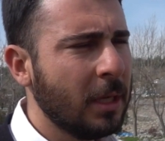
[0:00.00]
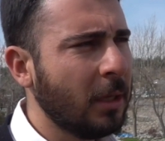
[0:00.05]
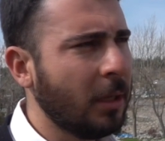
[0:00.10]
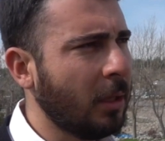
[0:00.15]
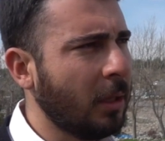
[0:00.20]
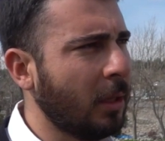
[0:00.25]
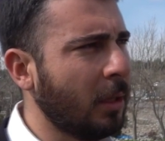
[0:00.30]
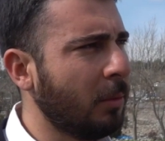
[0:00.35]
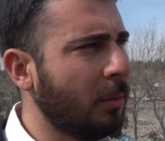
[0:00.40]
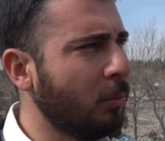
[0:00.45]

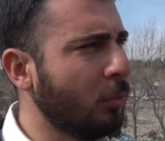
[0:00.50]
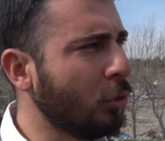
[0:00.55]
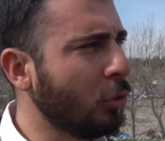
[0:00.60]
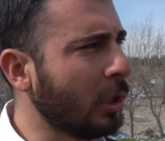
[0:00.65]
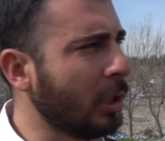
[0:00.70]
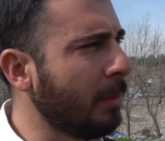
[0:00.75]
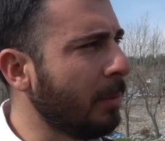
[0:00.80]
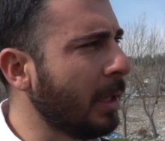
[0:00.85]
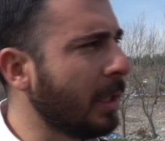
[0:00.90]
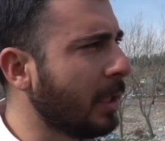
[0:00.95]
E, bu
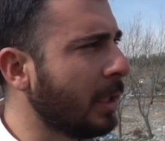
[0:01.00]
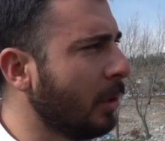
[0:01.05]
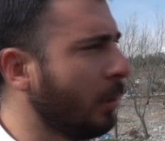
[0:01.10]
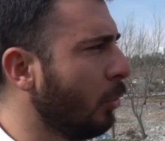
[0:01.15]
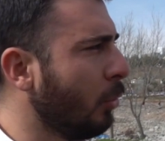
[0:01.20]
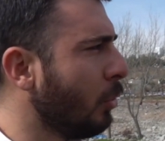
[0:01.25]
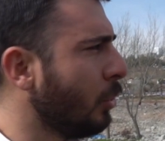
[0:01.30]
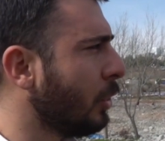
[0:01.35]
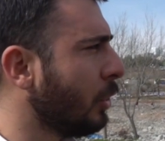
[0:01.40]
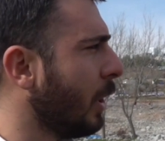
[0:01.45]
da demek ki
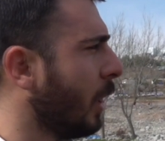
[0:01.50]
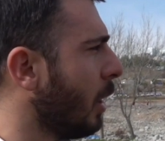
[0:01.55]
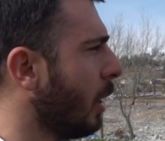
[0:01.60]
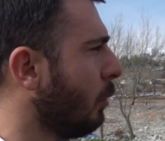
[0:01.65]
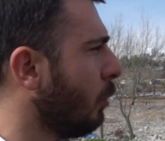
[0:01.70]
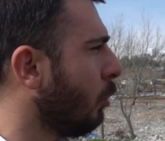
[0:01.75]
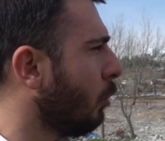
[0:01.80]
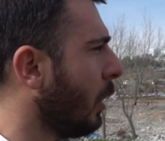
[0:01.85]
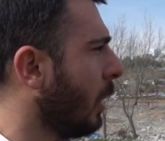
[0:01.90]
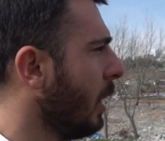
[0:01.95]
diyoruz ki
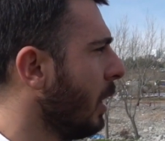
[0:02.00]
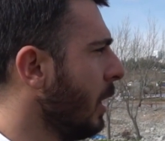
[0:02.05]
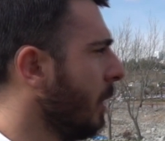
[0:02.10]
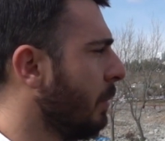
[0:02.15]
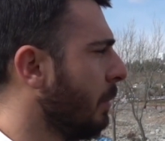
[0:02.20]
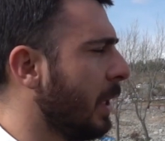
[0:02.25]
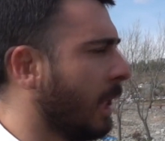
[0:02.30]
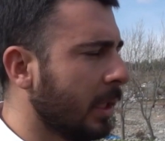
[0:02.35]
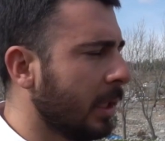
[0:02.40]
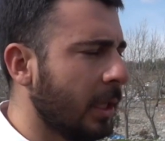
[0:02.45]
hani burada
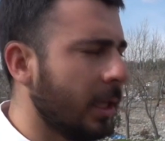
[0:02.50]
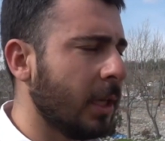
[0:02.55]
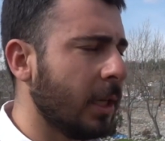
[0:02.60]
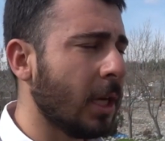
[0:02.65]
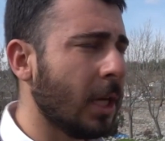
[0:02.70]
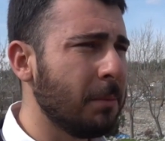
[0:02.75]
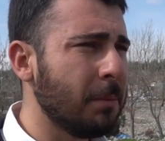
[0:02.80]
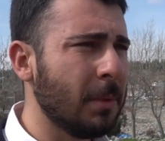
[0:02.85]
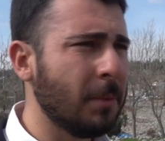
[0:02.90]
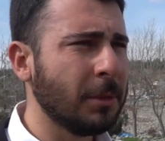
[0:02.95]
birer tane
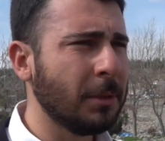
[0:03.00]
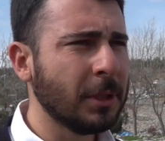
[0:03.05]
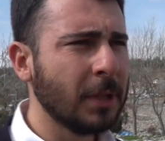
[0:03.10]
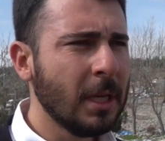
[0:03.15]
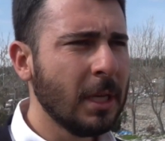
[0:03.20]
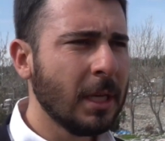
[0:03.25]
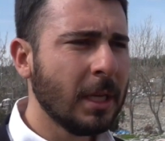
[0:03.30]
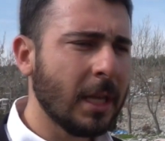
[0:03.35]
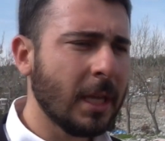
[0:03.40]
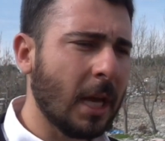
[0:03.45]
kalmamız
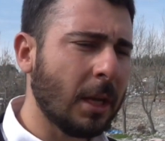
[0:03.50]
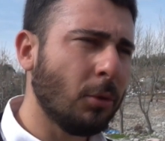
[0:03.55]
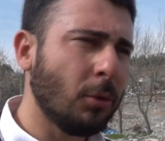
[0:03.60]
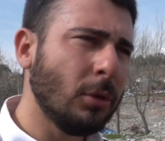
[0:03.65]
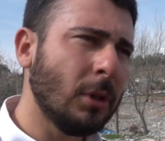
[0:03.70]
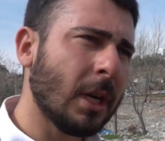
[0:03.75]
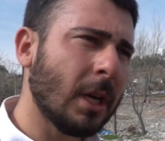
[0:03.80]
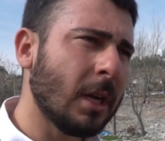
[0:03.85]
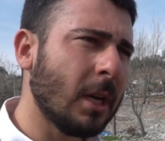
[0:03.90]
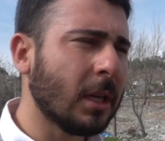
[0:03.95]
yani
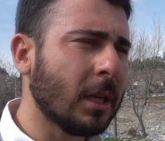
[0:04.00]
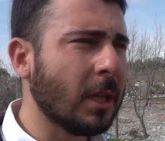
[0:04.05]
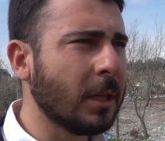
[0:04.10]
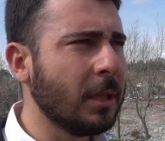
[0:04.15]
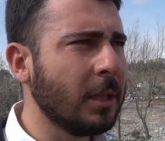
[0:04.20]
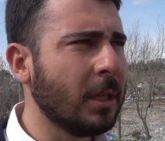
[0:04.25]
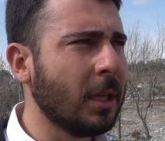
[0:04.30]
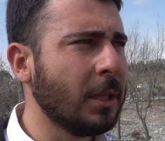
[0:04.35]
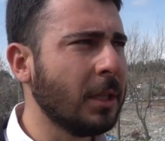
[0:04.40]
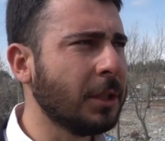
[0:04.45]
onların
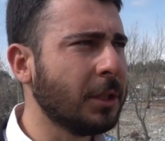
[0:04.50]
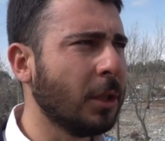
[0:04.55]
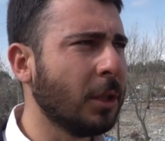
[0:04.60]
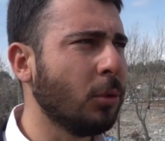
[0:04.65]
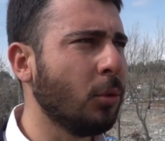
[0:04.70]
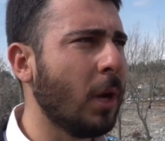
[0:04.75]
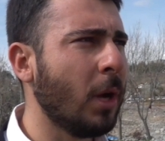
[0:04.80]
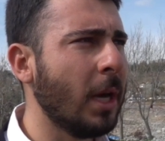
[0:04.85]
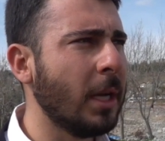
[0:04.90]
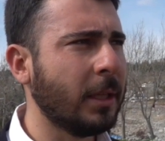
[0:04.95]
arkasından işte
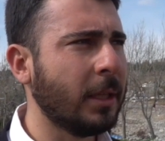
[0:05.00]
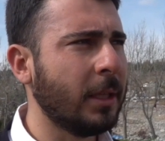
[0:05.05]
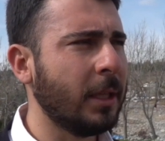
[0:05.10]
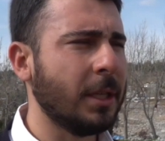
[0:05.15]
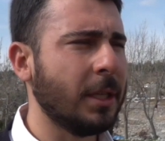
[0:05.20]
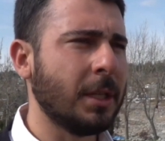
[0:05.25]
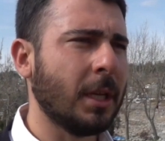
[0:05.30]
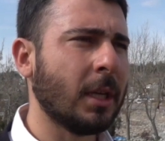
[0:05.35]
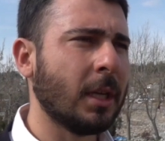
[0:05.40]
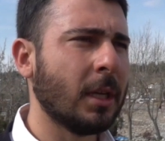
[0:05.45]
dua
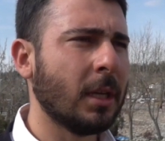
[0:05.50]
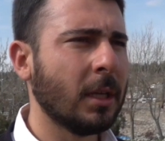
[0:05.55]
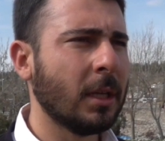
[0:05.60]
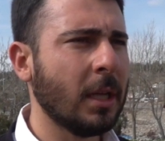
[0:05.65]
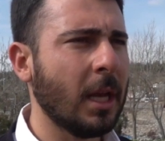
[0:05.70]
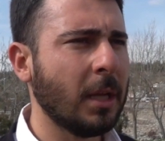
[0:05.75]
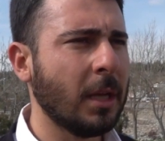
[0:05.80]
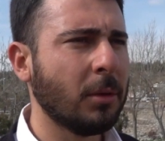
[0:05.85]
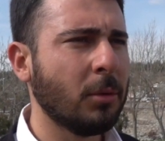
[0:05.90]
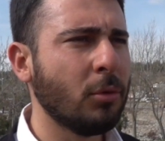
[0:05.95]
ettirecek.
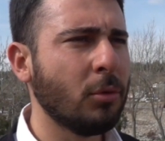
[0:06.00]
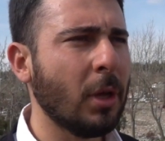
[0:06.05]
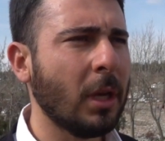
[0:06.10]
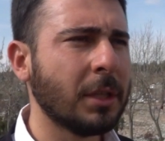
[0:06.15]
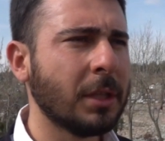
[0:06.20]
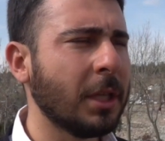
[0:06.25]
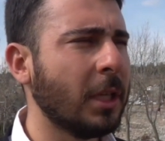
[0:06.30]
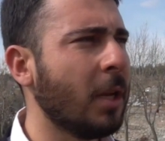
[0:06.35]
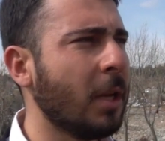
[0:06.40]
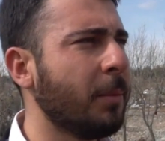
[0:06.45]
Yani
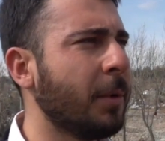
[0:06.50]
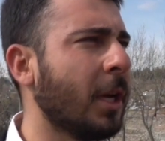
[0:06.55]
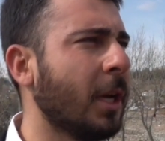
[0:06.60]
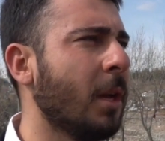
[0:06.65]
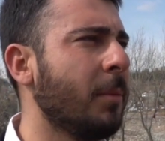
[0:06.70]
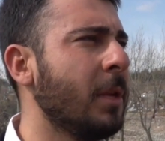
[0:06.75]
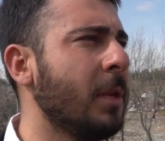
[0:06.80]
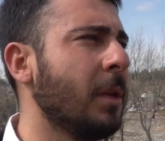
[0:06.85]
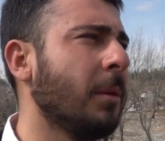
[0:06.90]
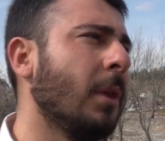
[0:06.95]
güzel şeyler
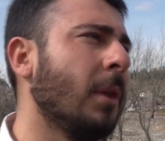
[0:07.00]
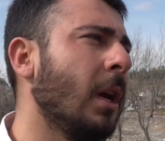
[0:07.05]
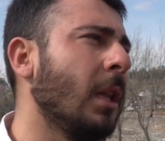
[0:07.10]
bırakabilir.